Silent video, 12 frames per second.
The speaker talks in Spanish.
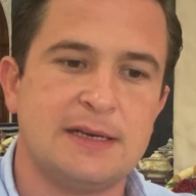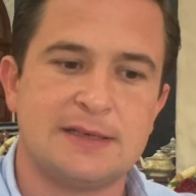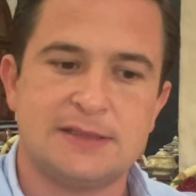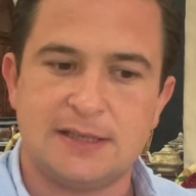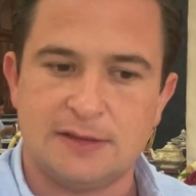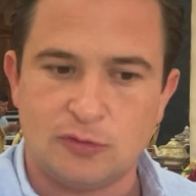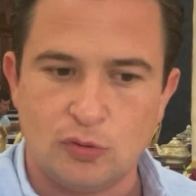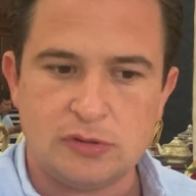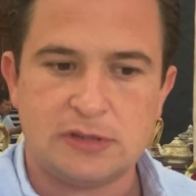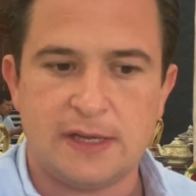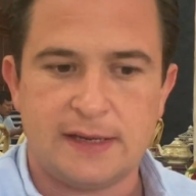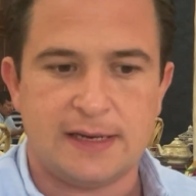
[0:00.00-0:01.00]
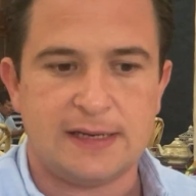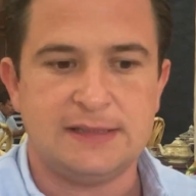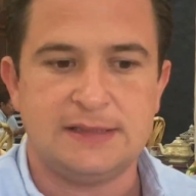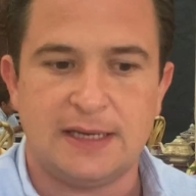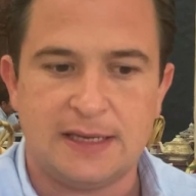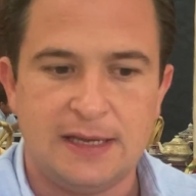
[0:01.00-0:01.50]
el que está en Tuxtla y el que
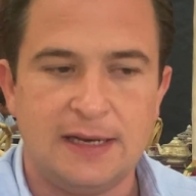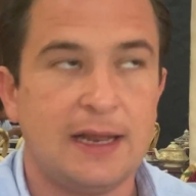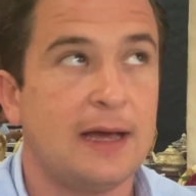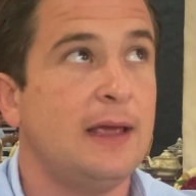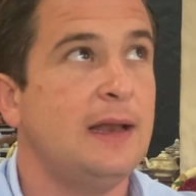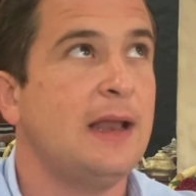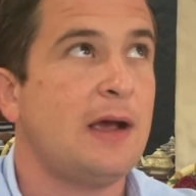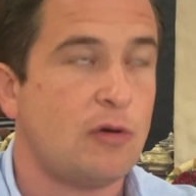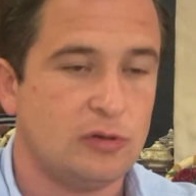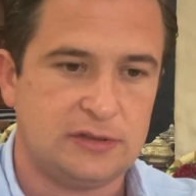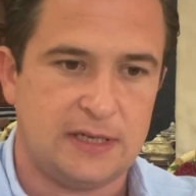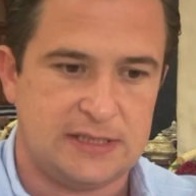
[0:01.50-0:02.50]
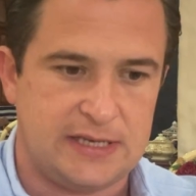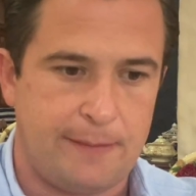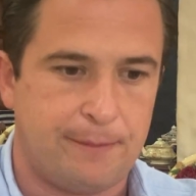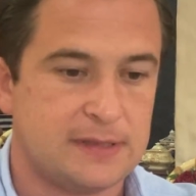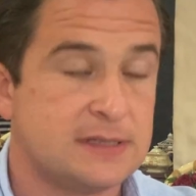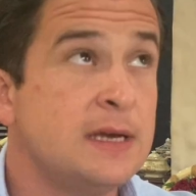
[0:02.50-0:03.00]
está aquí en la, en la costa de
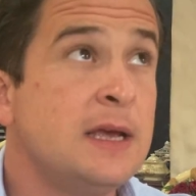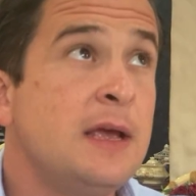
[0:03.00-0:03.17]
Chiapas.